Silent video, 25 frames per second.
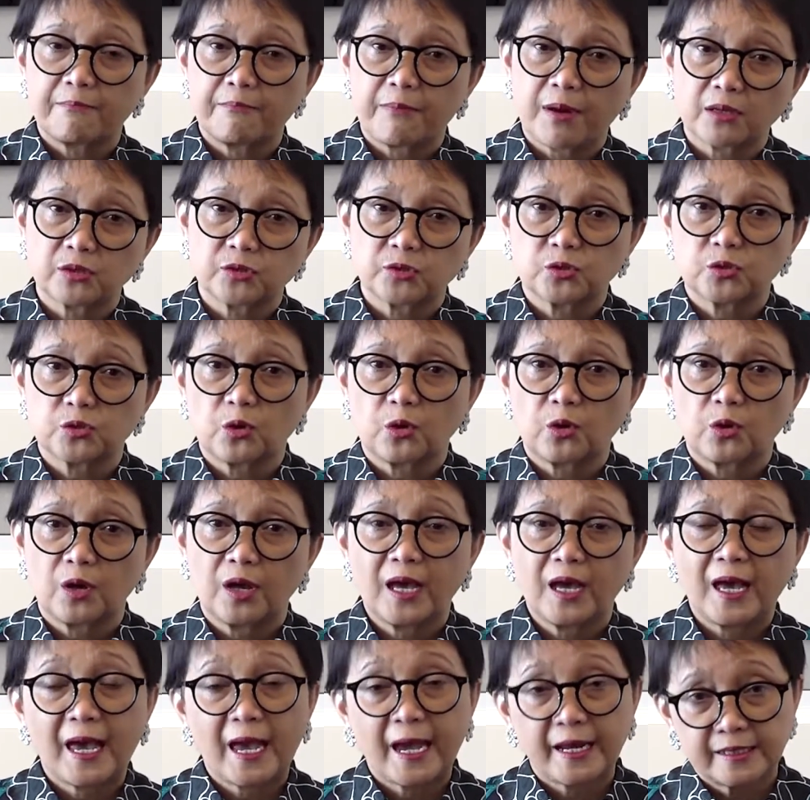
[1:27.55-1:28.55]
pasok
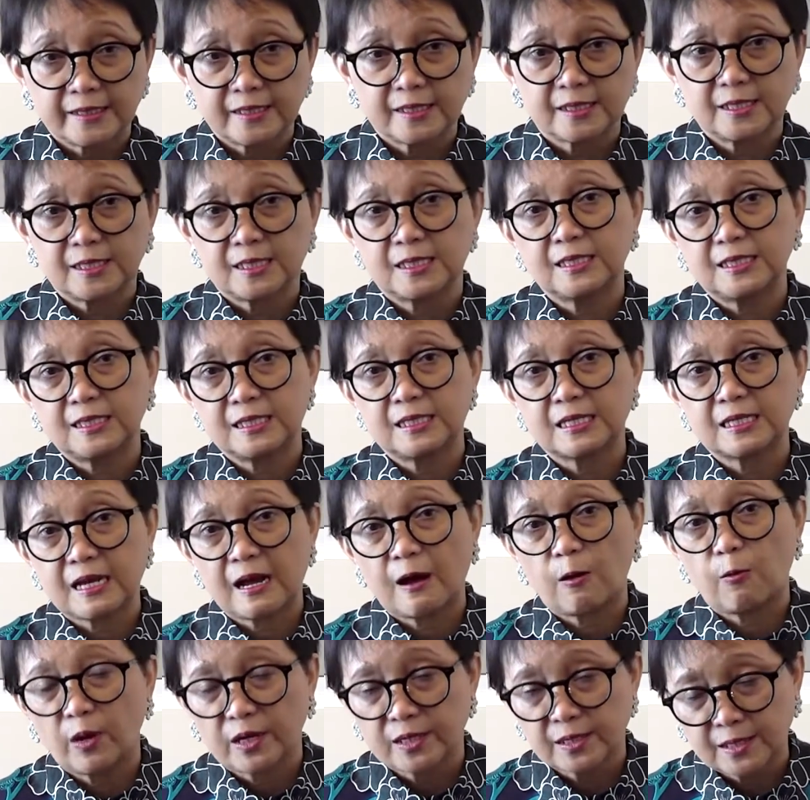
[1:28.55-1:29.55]
energi di
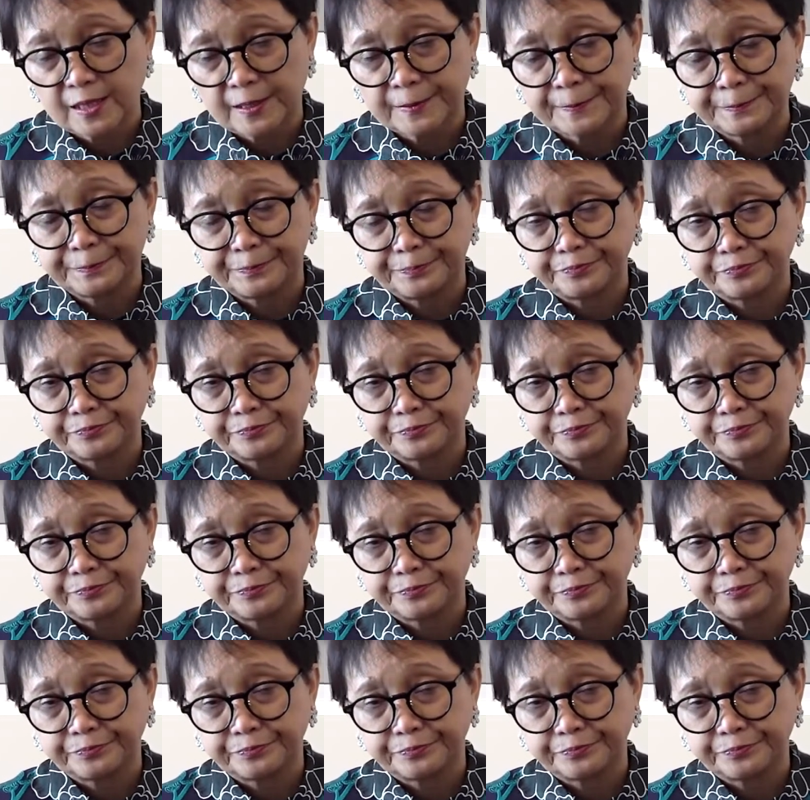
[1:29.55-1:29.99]
kawasan.